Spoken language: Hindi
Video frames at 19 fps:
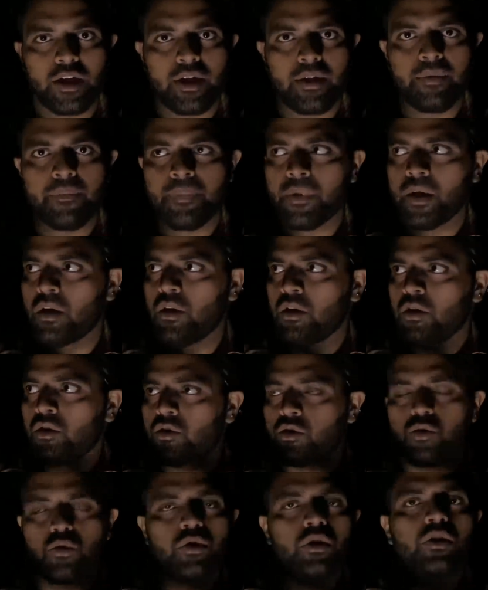है
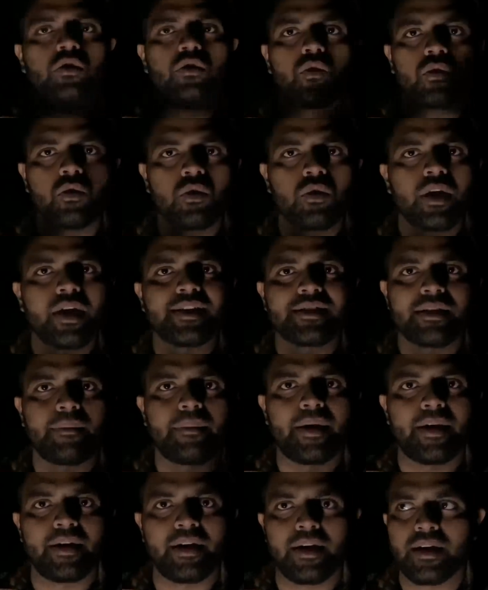क्योंकि लोगों का ऐसा
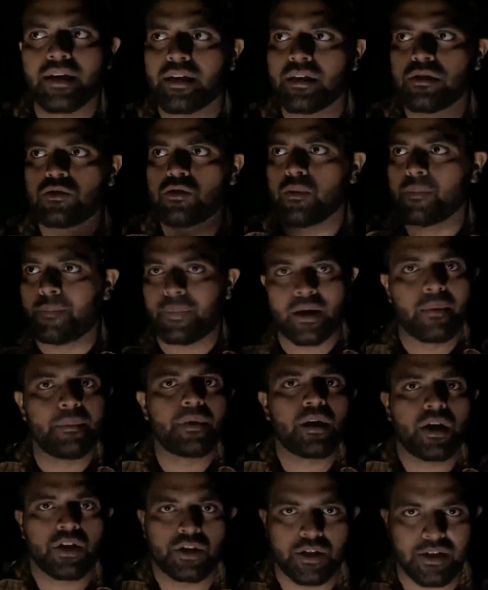मानना है कि जो भ्रम
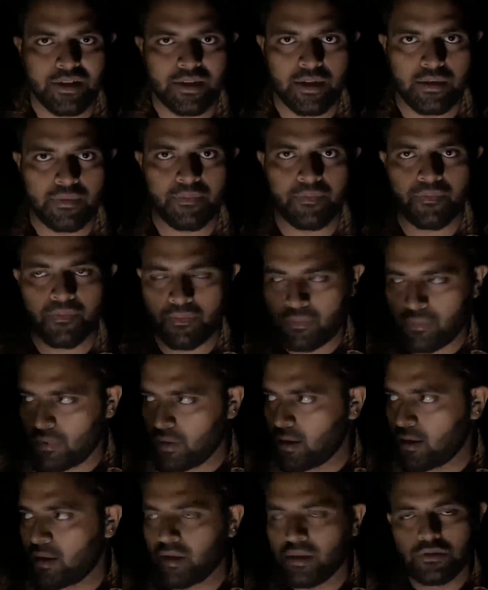राक्षस है
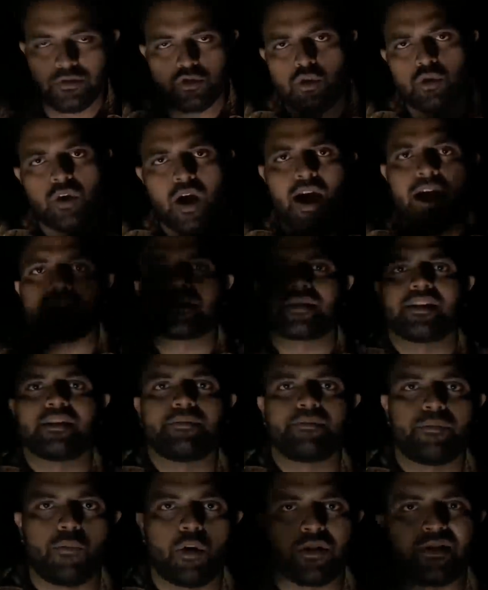जो आजकल
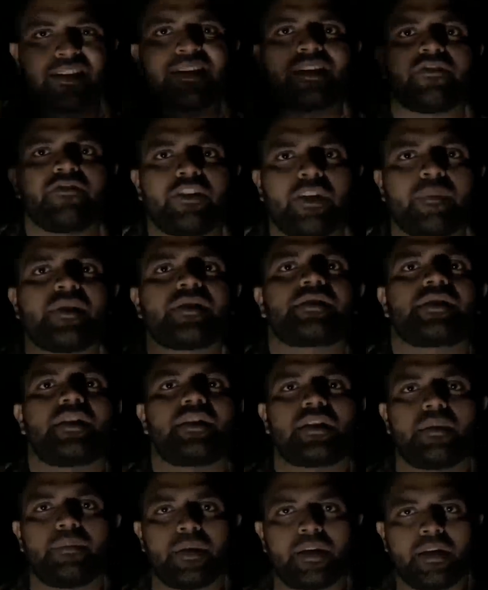बहुत ज़्यादा फेमस चल रहा
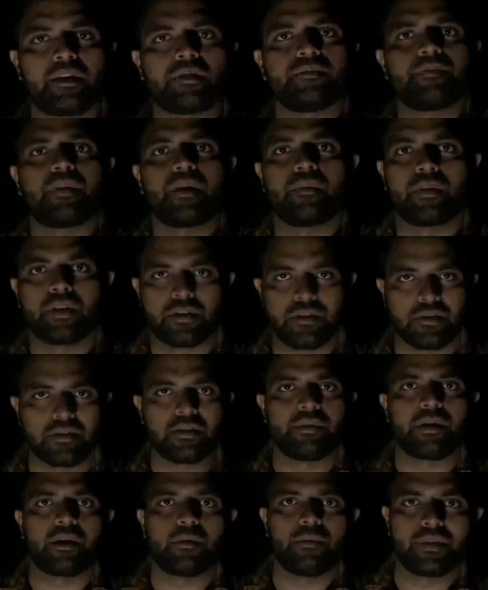है मैंने भ्रम राक्षस के
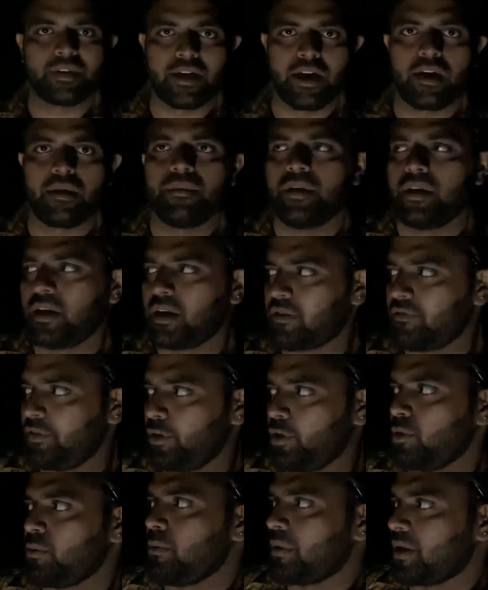बारे में बताया भी है एक
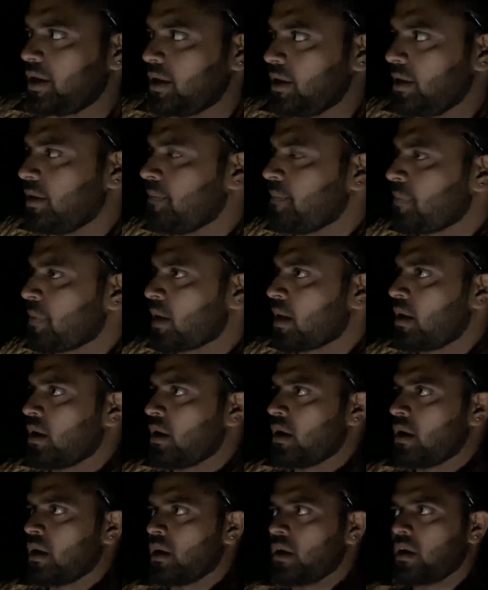वीडियो भी बनाई है
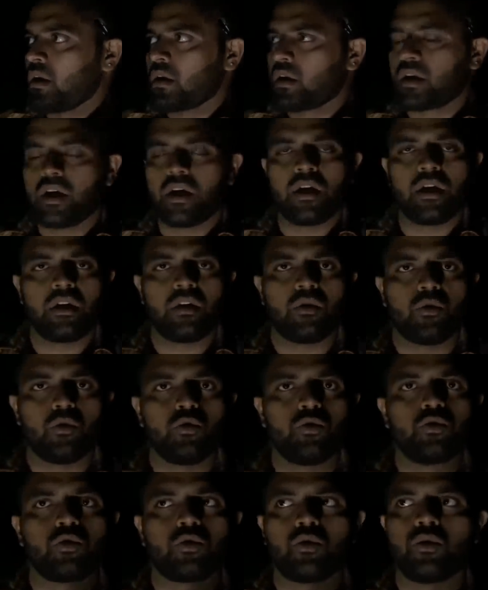कि
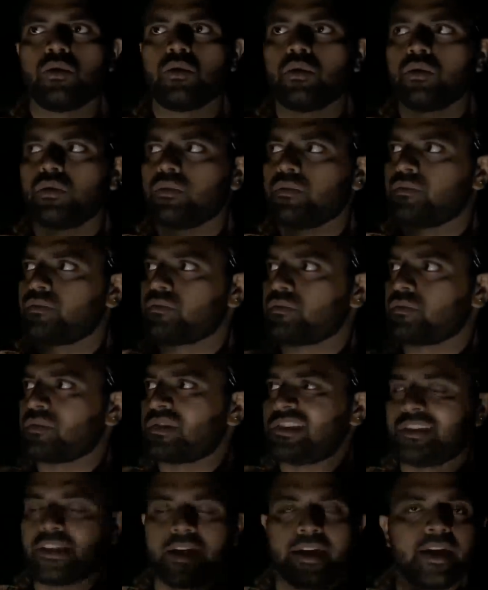उनको
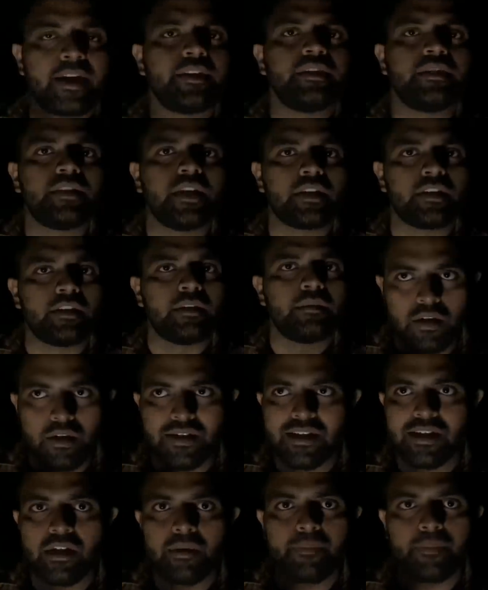जगह दी जाती है
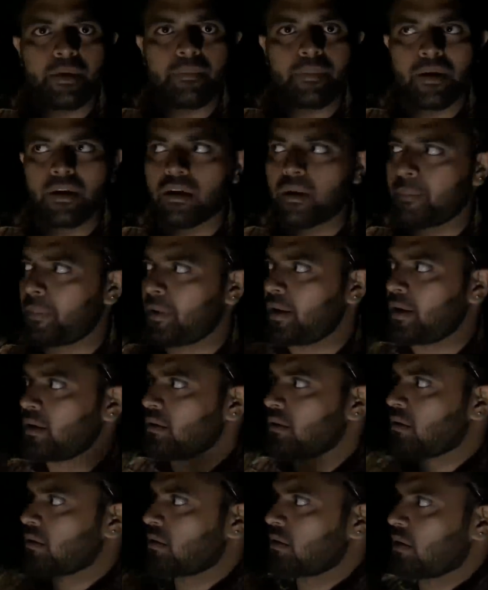इसलिए पीपल का पेड़
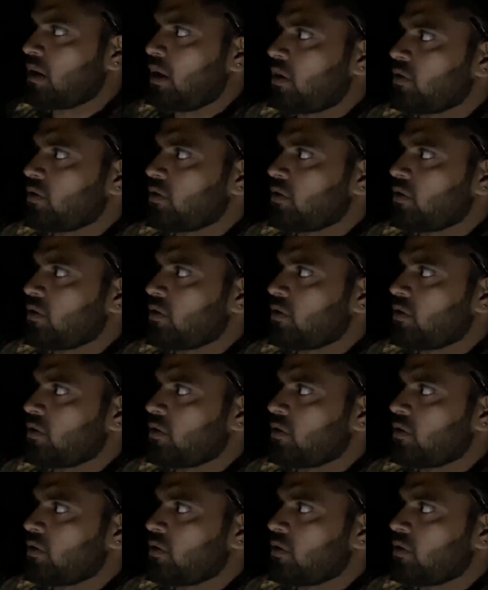गांव